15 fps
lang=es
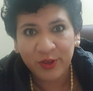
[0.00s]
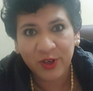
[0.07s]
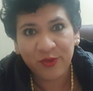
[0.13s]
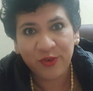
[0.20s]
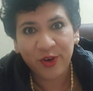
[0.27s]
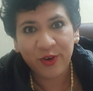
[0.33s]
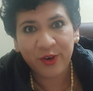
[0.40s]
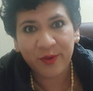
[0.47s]

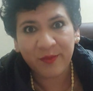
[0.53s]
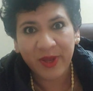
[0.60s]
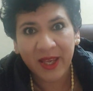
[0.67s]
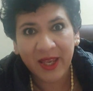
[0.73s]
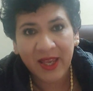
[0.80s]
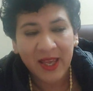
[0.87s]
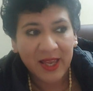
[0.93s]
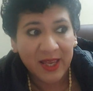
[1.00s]

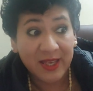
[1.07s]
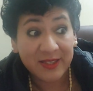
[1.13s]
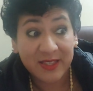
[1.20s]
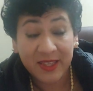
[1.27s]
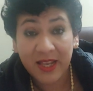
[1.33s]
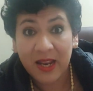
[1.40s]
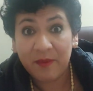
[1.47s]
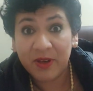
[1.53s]
uniforme,
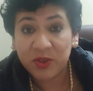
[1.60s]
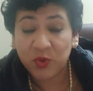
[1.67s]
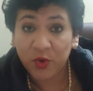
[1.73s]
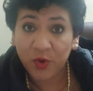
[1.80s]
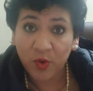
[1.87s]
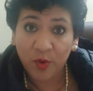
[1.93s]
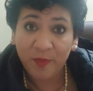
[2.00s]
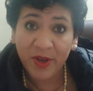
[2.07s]
este, de lavar su
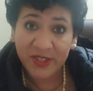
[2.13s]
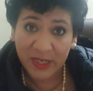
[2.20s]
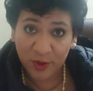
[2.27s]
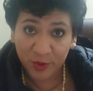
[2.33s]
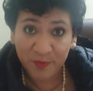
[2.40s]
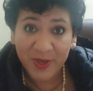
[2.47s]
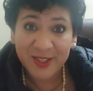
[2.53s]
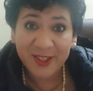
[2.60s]
ropa ya
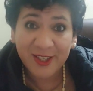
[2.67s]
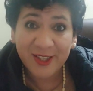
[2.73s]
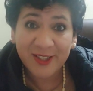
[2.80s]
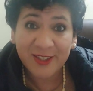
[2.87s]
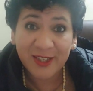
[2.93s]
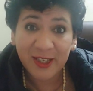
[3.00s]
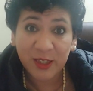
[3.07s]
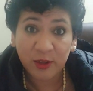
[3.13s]
los más
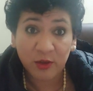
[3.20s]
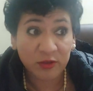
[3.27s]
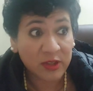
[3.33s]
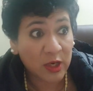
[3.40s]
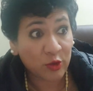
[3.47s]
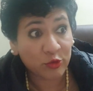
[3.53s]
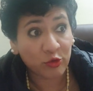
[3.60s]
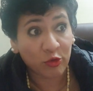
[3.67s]
grandecitos,
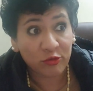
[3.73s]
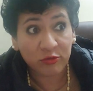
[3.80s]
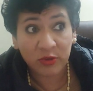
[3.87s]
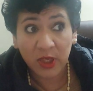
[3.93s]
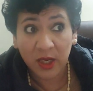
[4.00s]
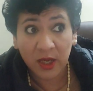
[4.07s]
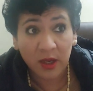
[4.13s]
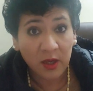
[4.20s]
a los
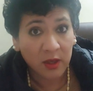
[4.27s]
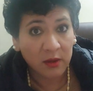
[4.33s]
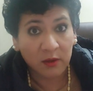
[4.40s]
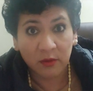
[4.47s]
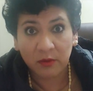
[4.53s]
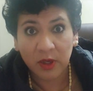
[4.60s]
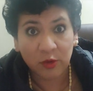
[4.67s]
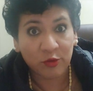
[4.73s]
11,
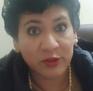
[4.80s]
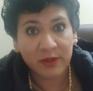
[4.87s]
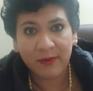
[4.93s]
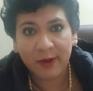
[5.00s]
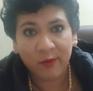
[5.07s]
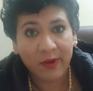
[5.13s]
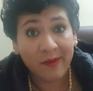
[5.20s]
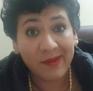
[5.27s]
o
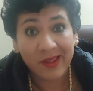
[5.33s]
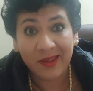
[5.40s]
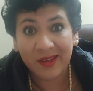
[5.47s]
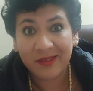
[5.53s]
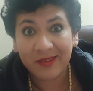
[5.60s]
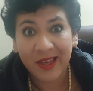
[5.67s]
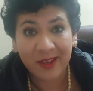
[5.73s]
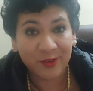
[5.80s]
inclusive 9,
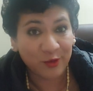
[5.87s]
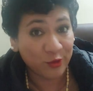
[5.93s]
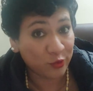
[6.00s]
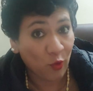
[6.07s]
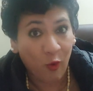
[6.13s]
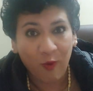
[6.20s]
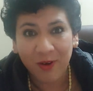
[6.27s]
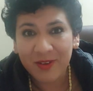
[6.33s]
10
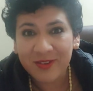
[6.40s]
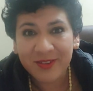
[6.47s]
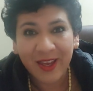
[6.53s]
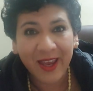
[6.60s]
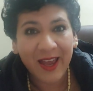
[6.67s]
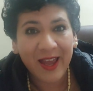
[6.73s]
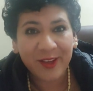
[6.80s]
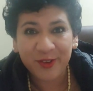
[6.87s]
años,
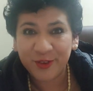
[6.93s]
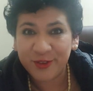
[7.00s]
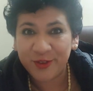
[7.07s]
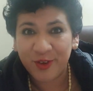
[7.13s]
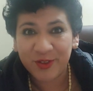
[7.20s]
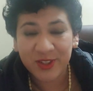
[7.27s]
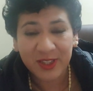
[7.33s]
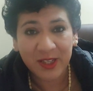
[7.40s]
11 años,
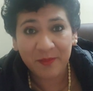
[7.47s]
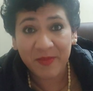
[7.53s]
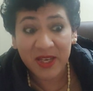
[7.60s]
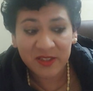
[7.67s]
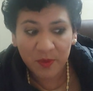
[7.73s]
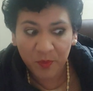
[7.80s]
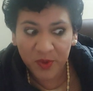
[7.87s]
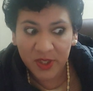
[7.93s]
12 y
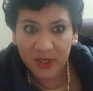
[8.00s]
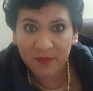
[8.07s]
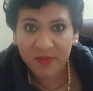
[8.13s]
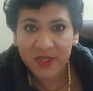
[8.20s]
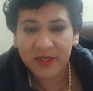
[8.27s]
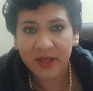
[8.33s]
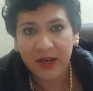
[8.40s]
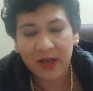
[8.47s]
demás, ya pueden
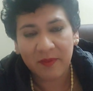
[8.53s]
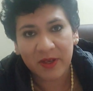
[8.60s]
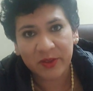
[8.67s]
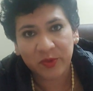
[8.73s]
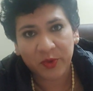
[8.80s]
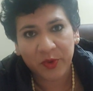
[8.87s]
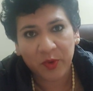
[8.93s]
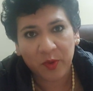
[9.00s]
empezar a lavar
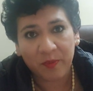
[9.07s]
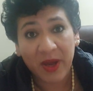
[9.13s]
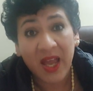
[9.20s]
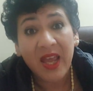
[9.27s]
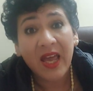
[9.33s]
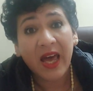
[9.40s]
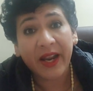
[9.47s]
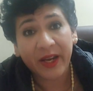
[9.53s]
su ropa,
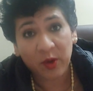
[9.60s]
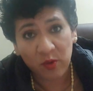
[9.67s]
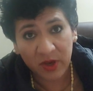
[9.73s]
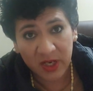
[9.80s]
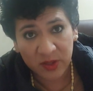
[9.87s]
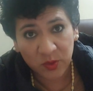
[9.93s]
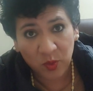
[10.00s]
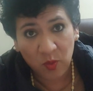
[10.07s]
a
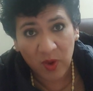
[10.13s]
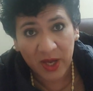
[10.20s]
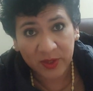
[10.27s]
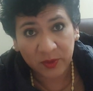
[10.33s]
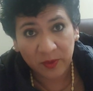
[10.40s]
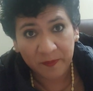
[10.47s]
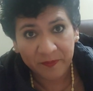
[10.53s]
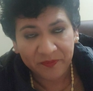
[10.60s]
recoger su
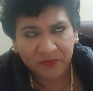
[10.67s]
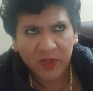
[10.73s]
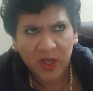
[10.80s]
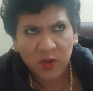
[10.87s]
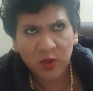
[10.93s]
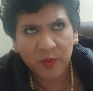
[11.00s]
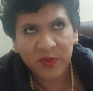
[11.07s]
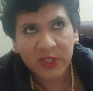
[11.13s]
cuarto.
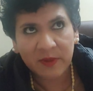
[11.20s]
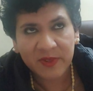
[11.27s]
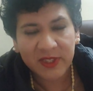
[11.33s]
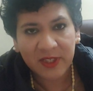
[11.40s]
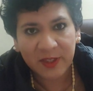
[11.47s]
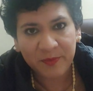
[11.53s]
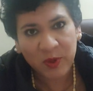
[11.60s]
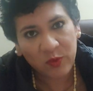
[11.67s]
Yo muchas
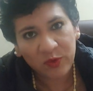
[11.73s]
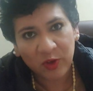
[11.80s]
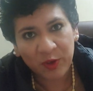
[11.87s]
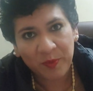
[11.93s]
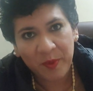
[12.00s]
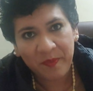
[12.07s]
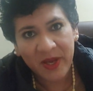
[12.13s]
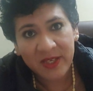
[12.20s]
veces les pregunto a los
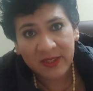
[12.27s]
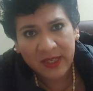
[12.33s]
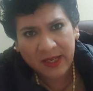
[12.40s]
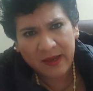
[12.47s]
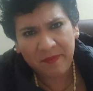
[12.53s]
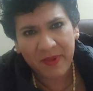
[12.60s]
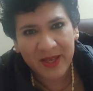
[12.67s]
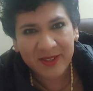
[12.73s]
papás, ¿y
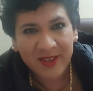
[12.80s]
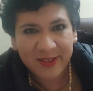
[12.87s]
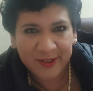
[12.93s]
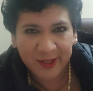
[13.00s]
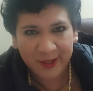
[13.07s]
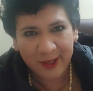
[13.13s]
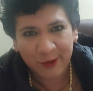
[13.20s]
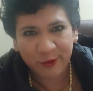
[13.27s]
qué pasa
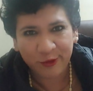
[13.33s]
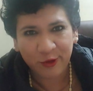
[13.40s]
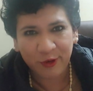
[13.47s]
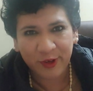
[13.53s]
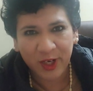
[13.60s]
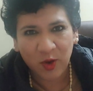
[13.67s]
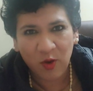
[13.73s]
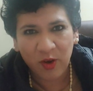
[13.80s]
si ellos no lo
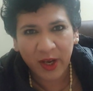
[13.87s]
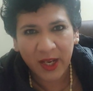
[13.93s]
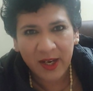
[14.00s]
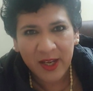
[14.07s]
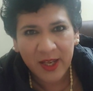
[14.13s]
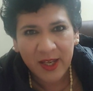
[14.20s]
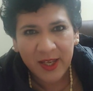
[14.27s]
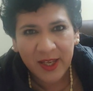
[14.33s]
recogen?
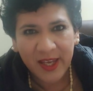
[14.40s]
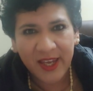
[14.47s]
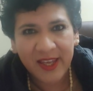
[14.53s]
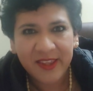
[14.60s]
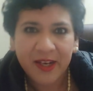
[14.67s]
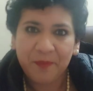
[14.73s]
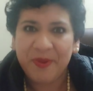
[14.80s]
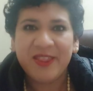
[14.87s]
Y
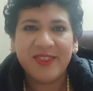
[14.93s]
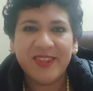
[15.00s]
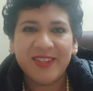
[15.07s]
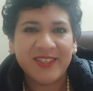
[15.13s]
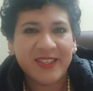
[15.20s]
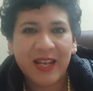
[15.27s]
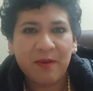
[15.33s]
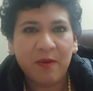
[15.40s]
de repente
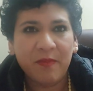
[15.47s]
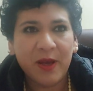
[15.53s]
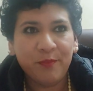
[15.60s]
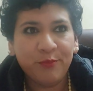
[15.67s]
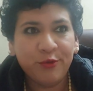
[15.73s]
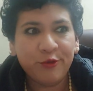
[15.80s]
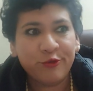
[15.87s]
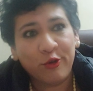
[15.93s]
dice la
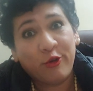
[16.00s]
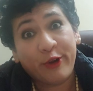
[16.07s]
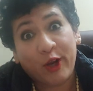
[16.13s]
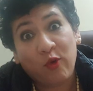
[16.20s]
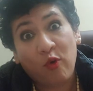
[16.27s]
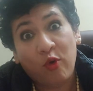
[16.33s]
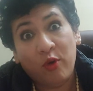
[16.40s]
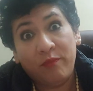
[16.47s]
mamá, pues yo lo
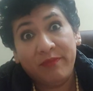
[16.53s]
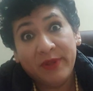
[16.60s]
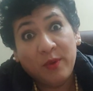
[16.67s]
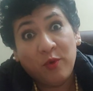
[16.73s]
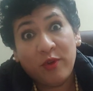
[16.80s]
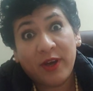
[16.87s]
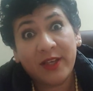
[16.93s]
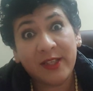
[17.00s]
recojo, de
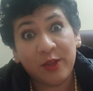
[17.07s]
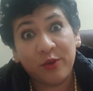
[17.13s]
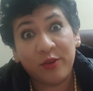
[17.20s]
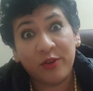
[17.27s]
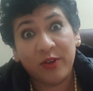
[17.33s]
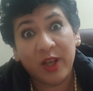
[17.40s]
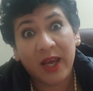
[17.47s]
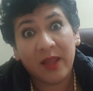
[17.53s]
modo que esté
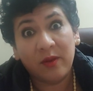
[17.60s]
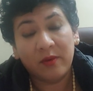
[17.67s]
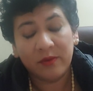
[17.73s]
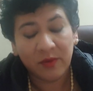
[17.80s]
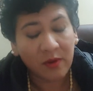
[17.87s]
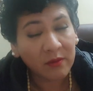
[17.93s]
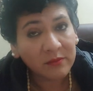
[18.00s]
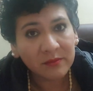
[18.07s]
todo tirado,
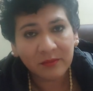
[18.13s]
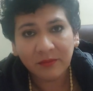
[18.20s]
¿no?